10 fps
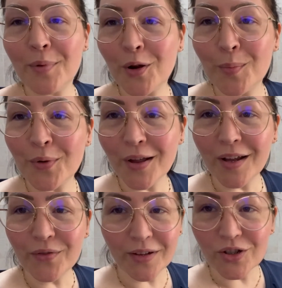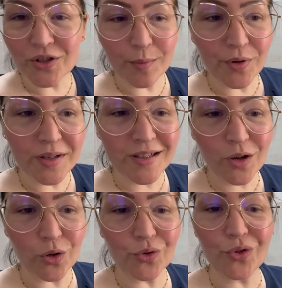però poi alla fine ci siamo resi
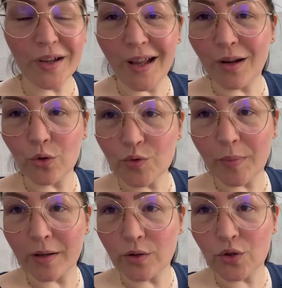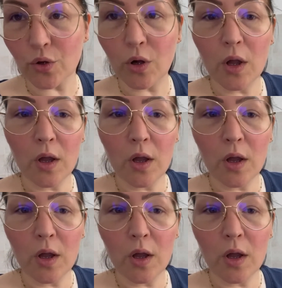conto che lo spazio